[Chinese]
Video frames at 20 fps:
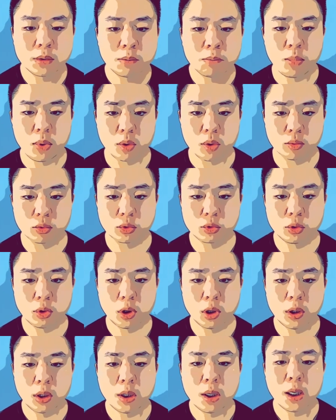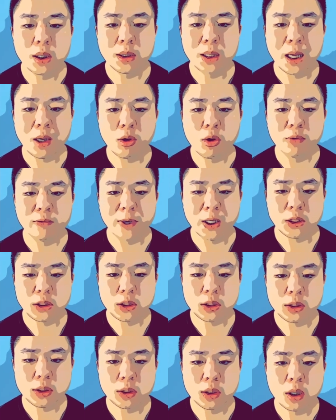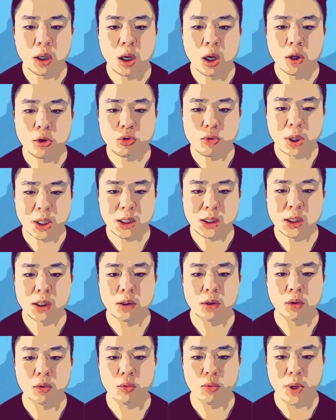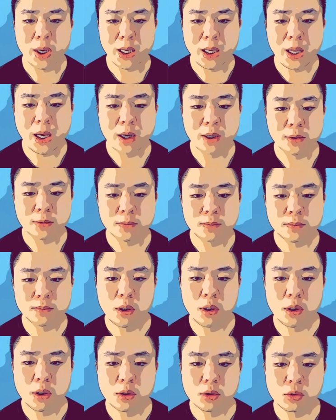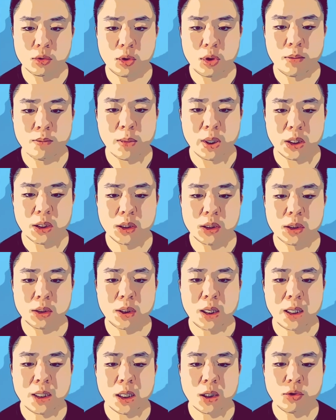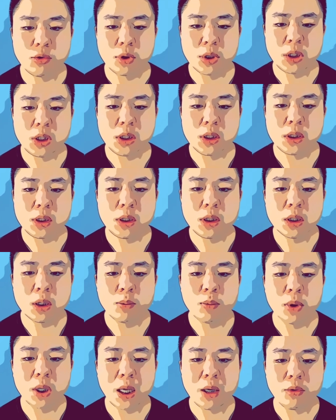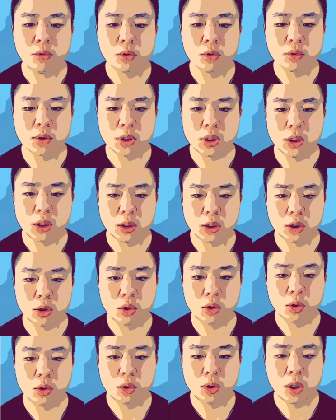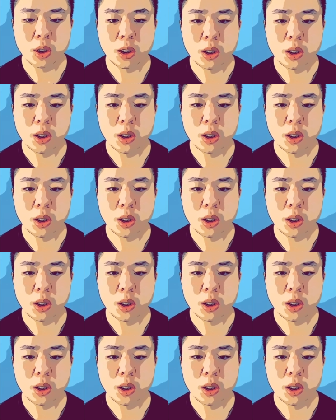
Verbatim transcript: 比如说 d a l o 洛 c h 捐赠原谅，所以每次大家学习新的波兰语动词的时候，